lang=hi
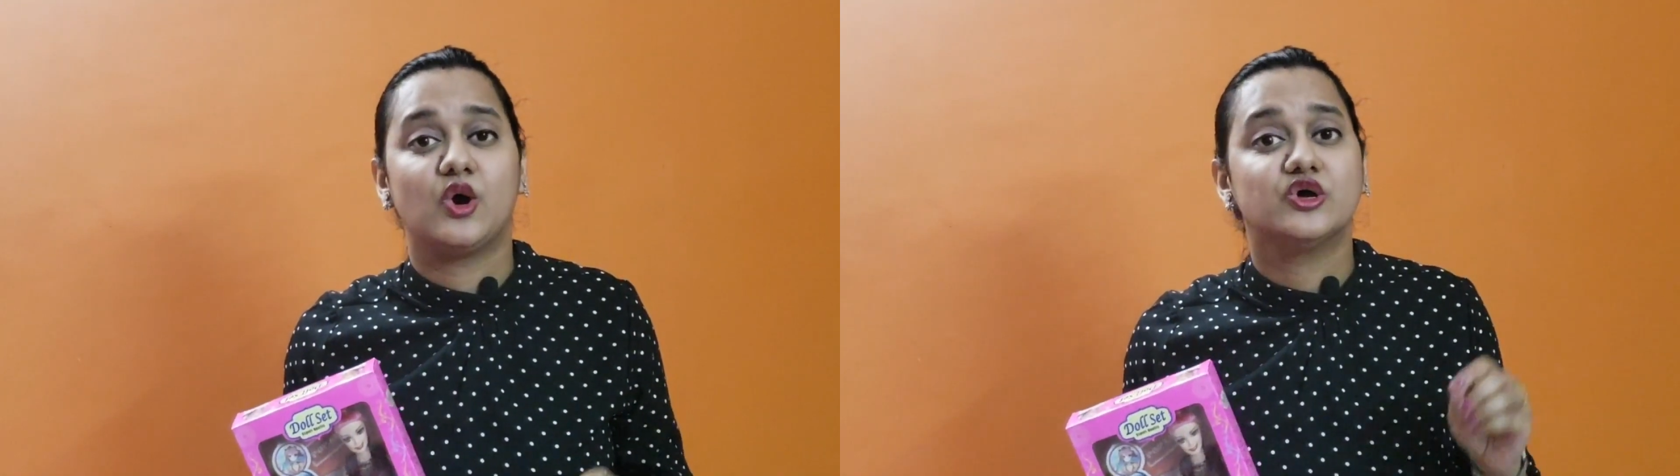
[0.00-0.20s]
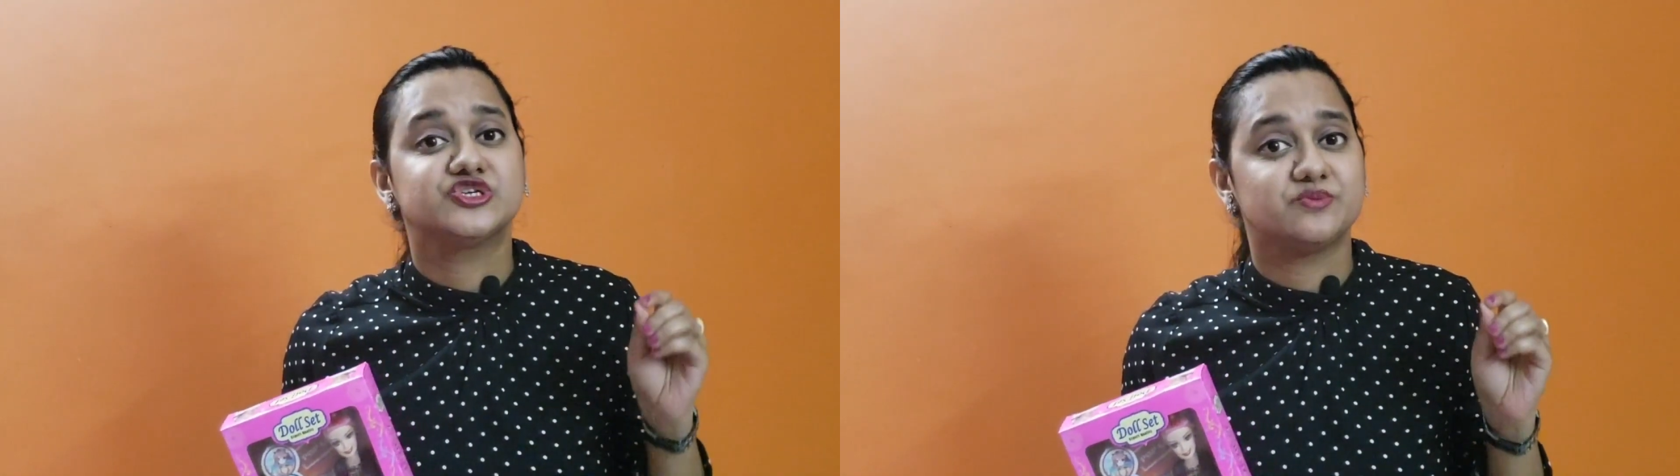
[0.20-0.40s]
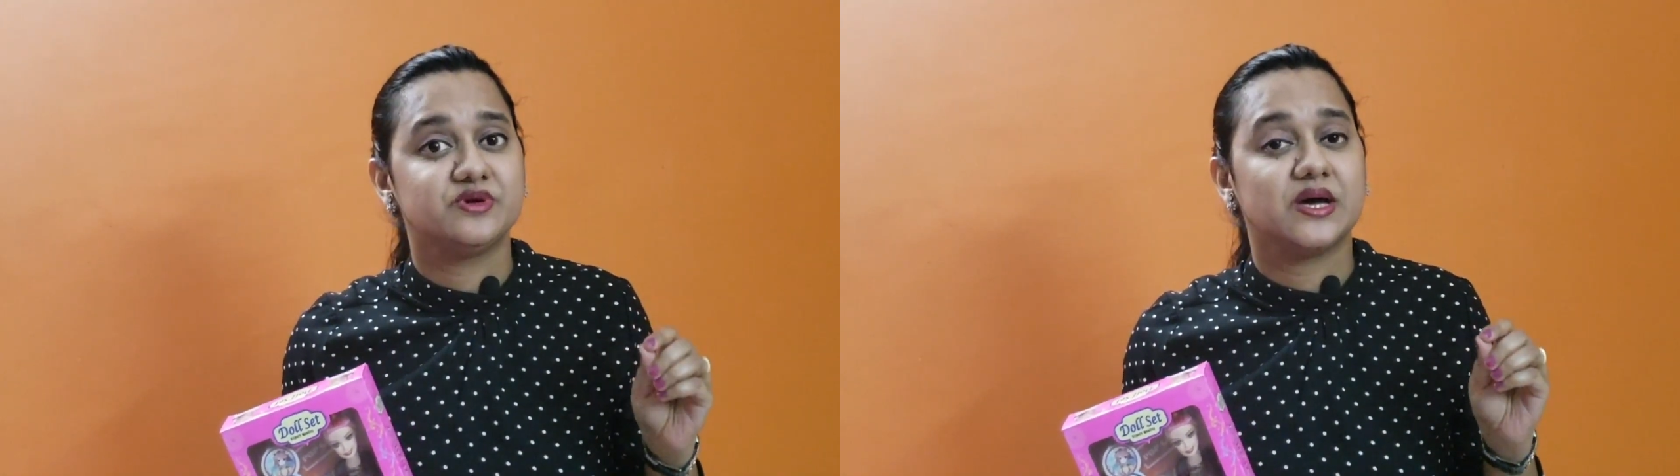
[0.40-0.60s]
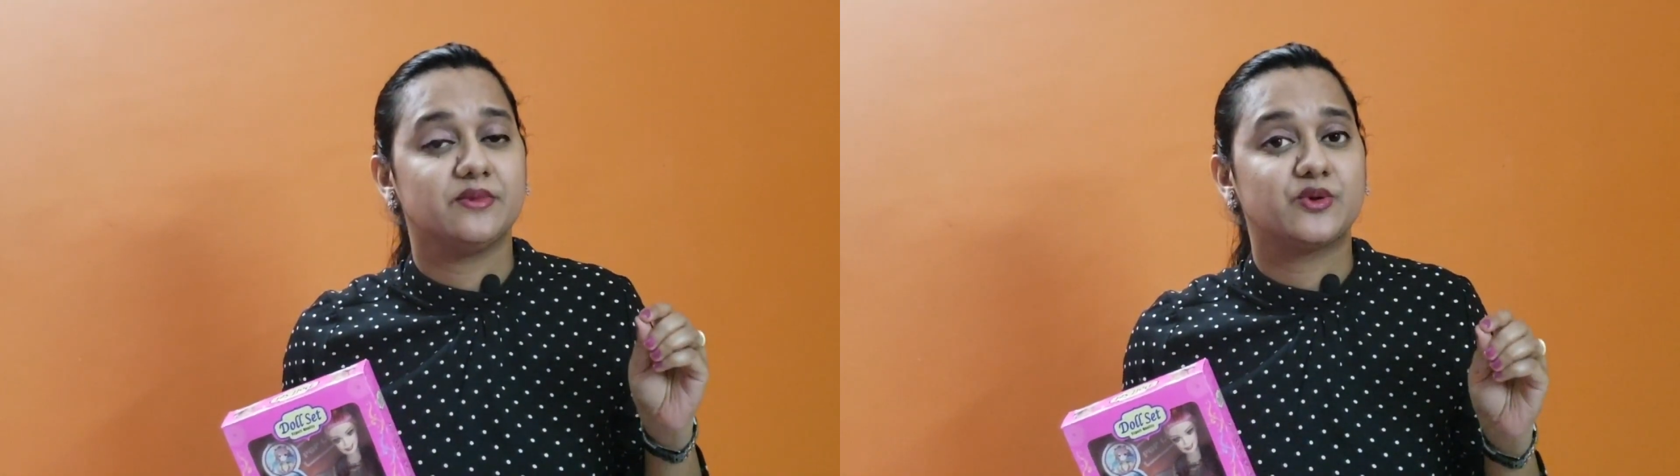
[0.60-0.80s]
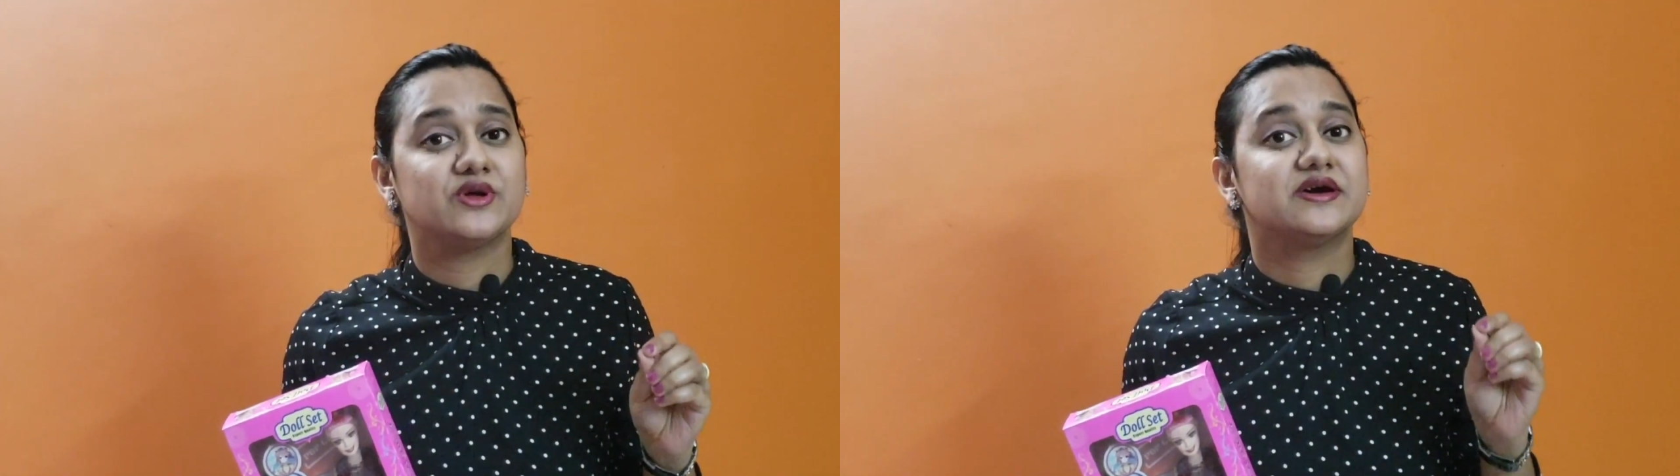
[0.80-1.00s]
और जब भी
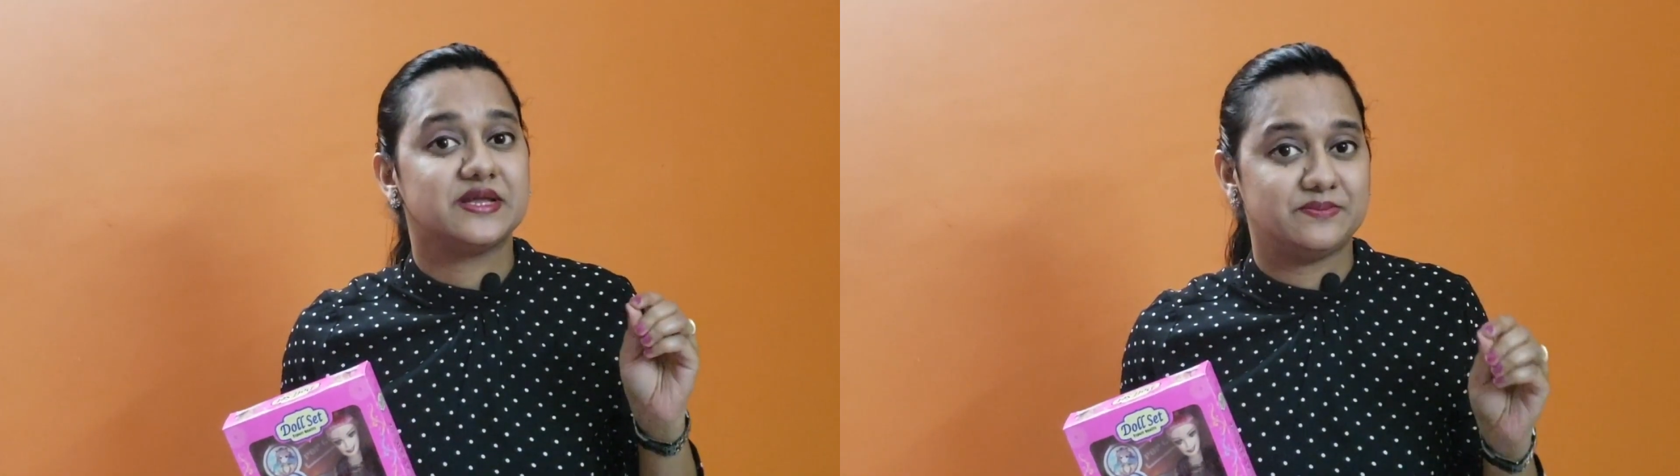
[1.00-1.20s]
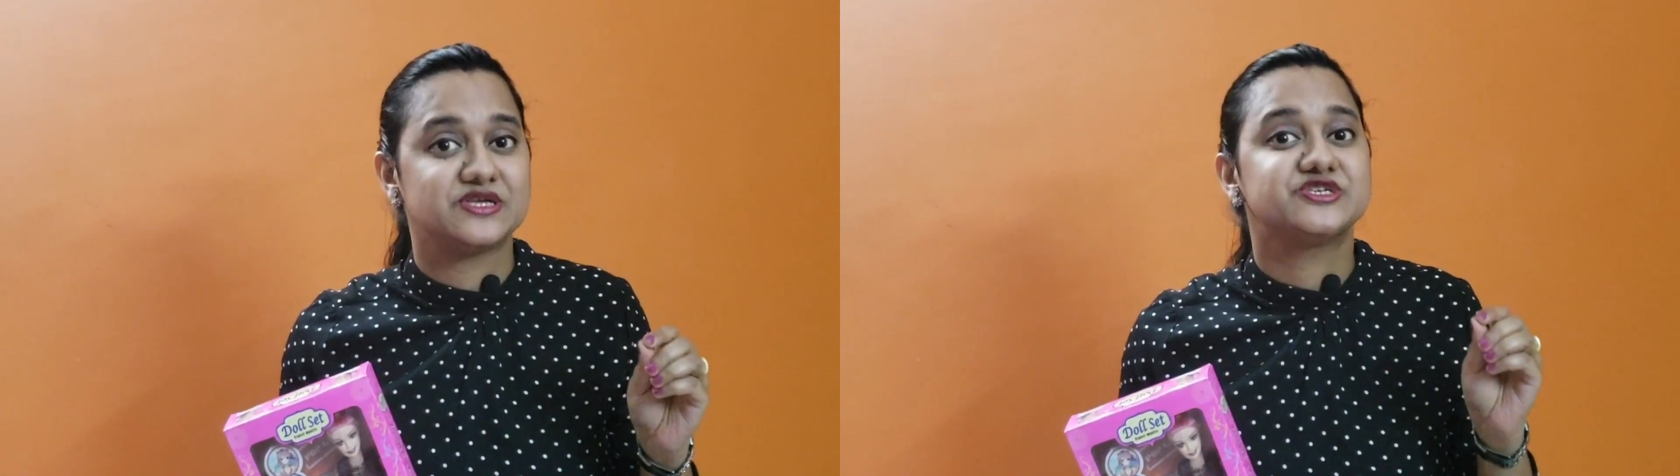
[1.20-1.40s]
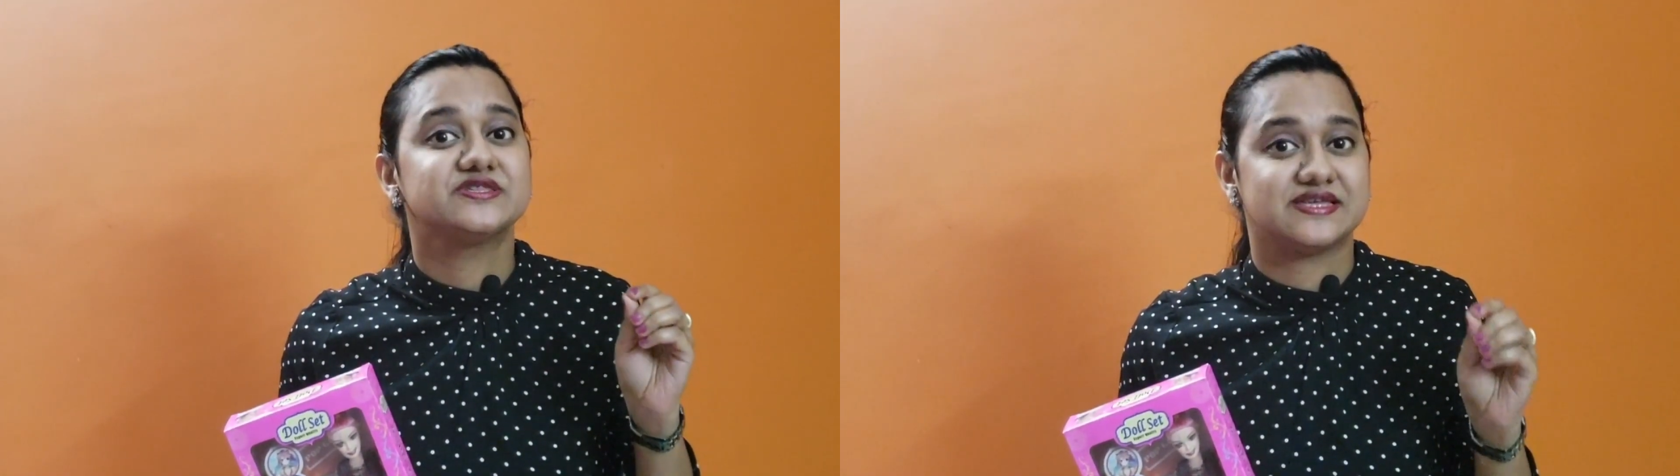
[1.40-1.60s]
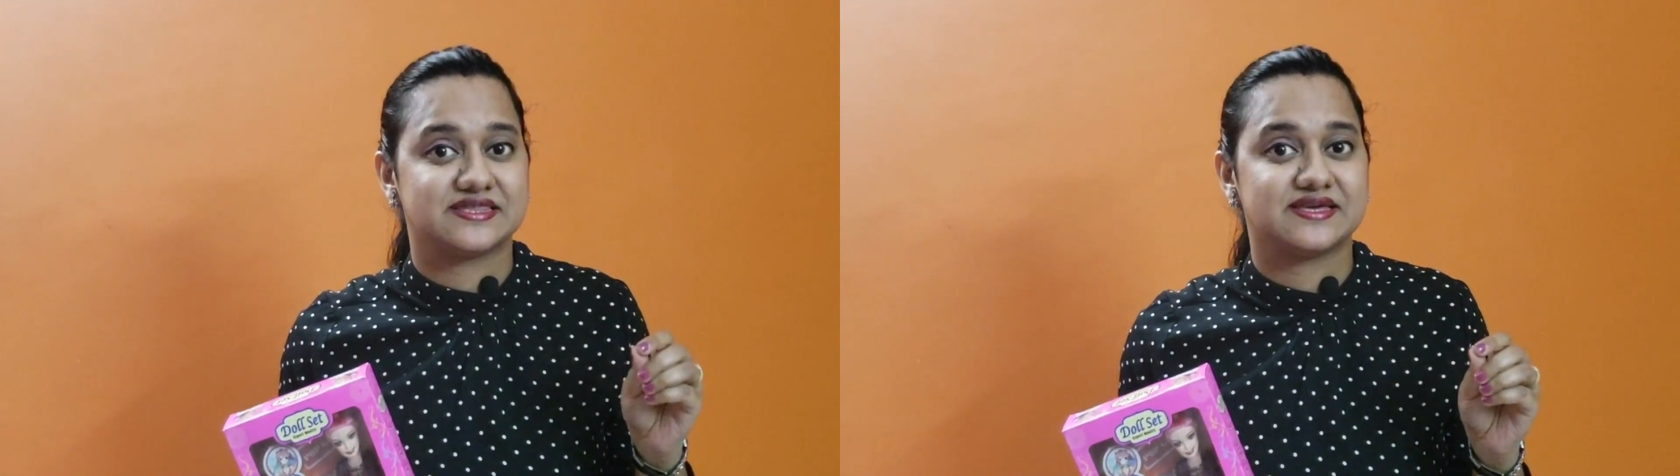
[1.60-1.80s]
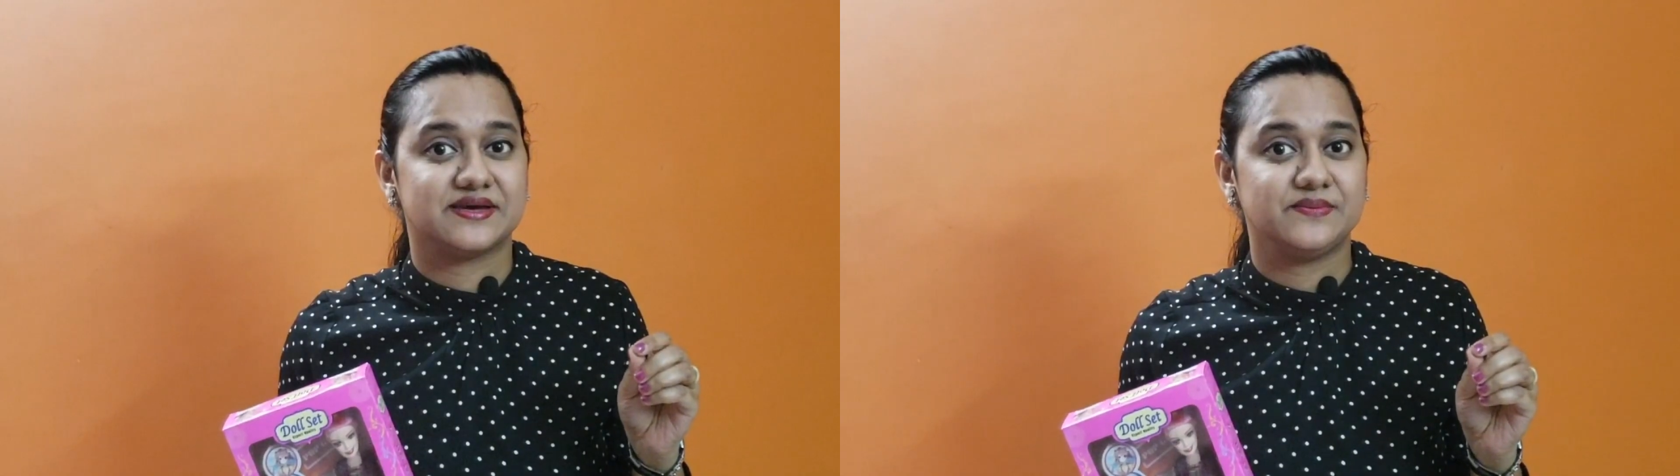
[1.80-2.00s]
हमें कोई गरीब बच्चे
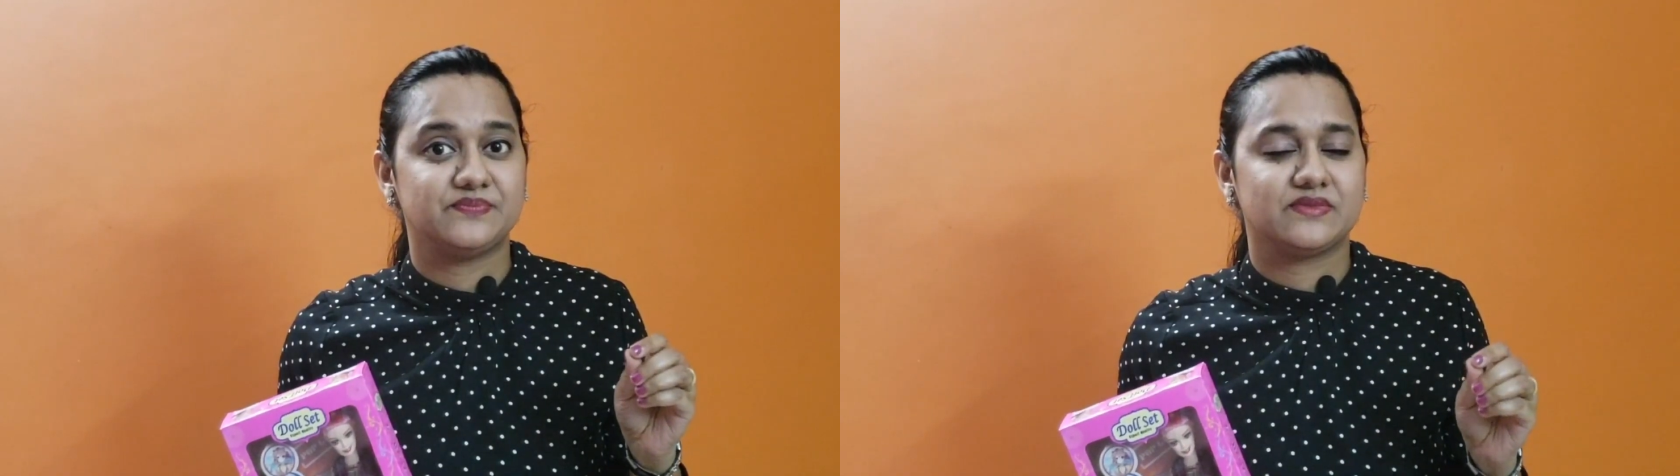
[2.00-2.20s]
दिखते हैं